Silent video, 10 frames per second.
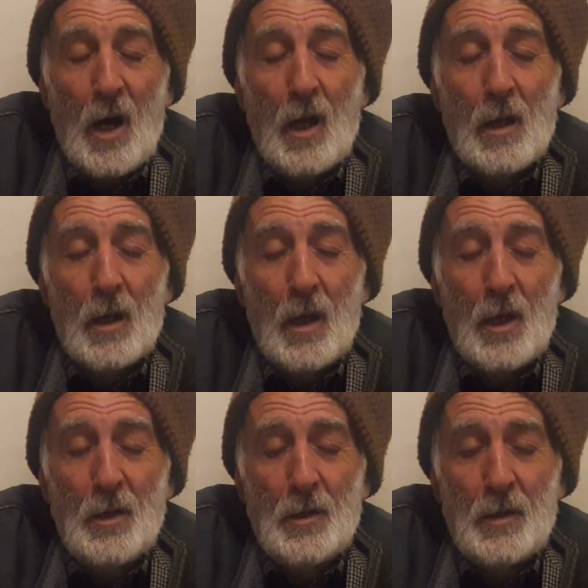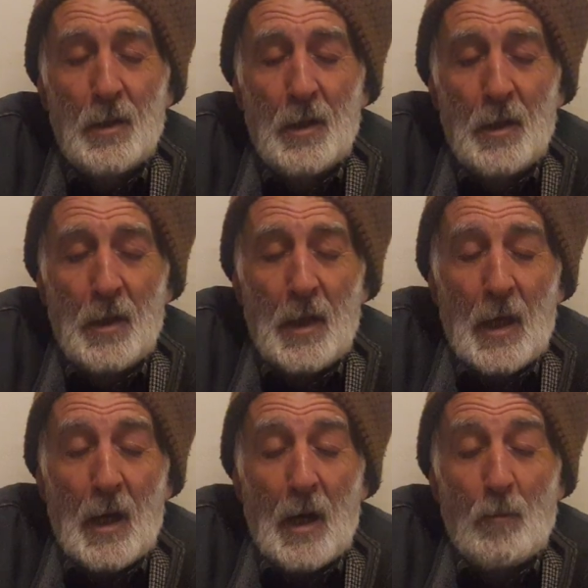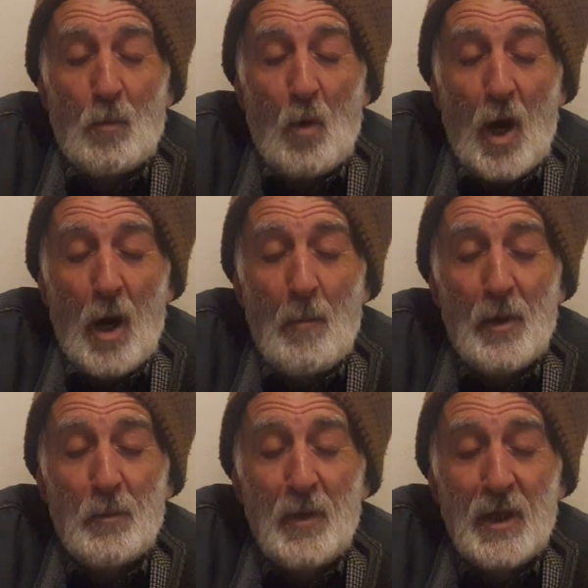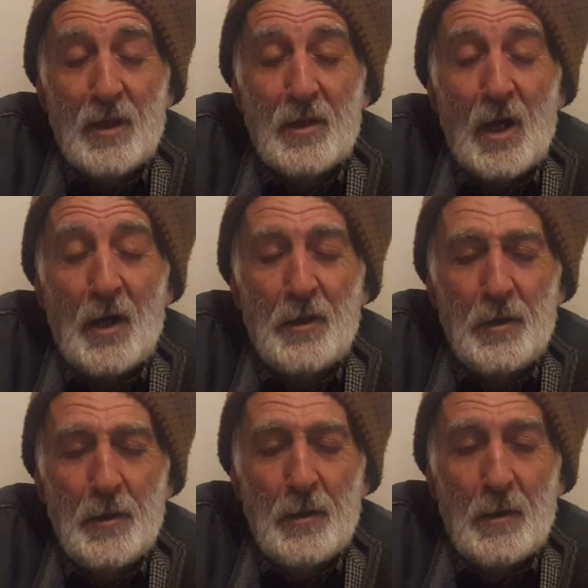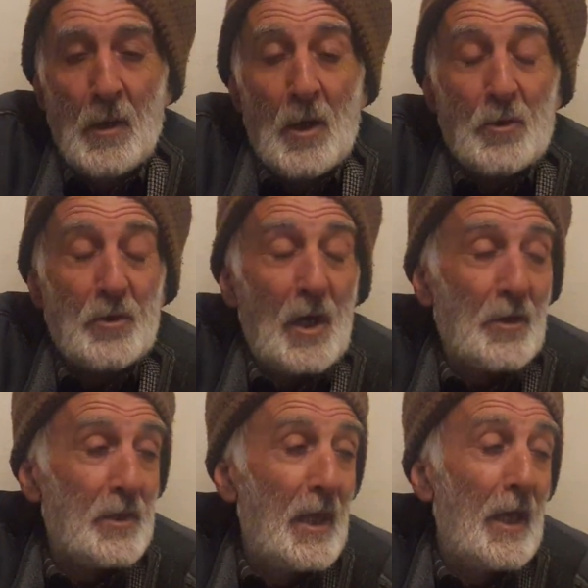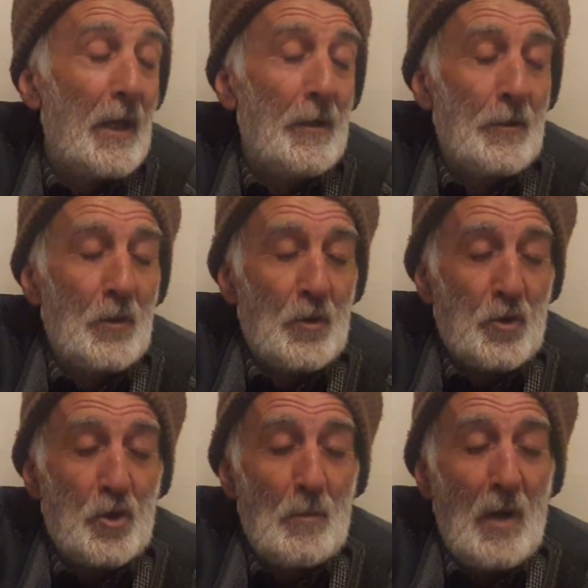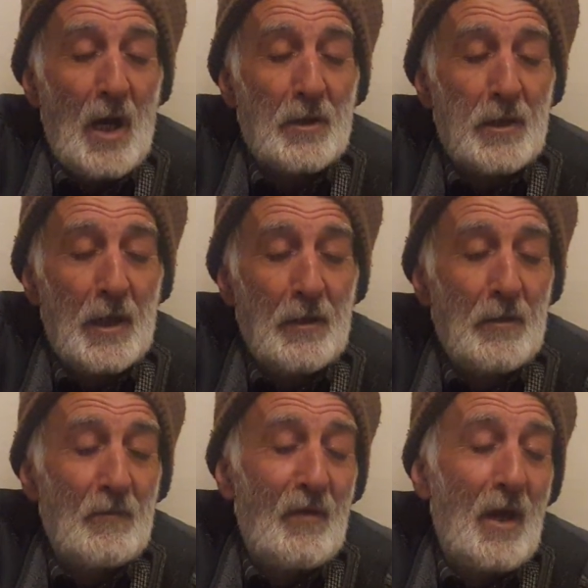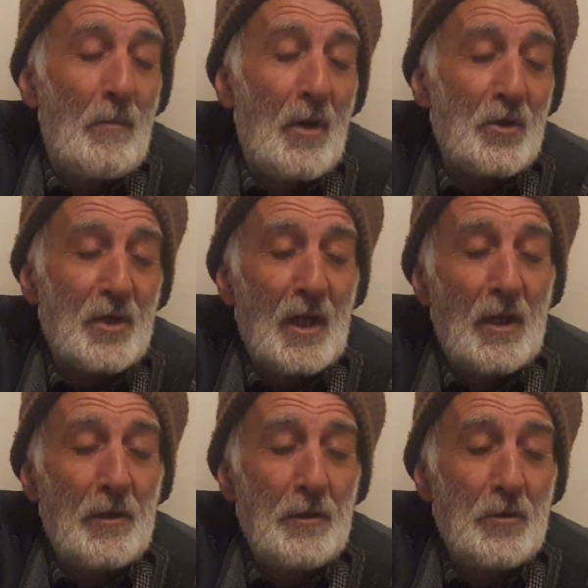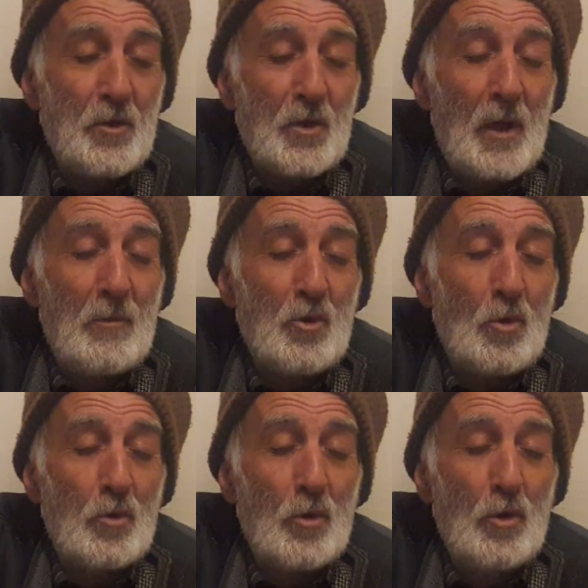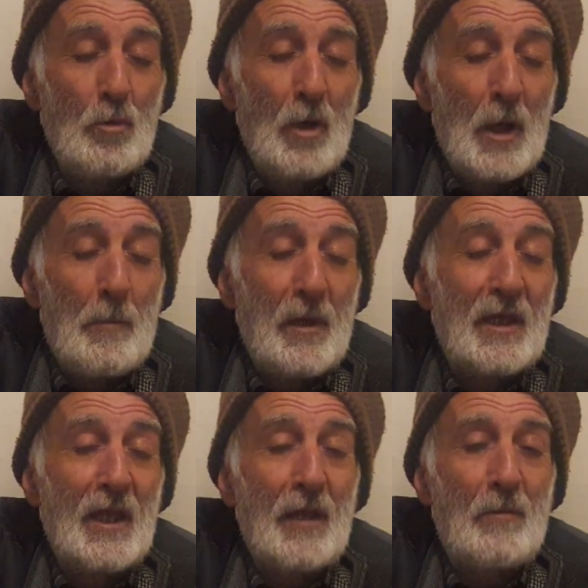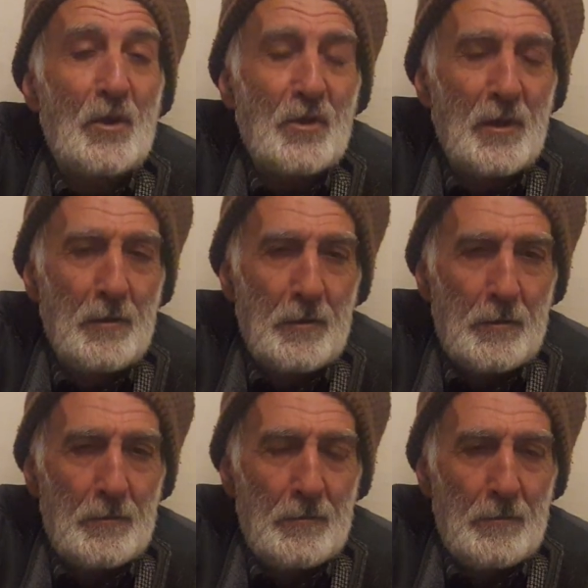Allah'ın Muhammed Meclisi ayrıdır. Sahte cemaatlerin veya başkaların çıkarmış olduğu mecliler başkadır.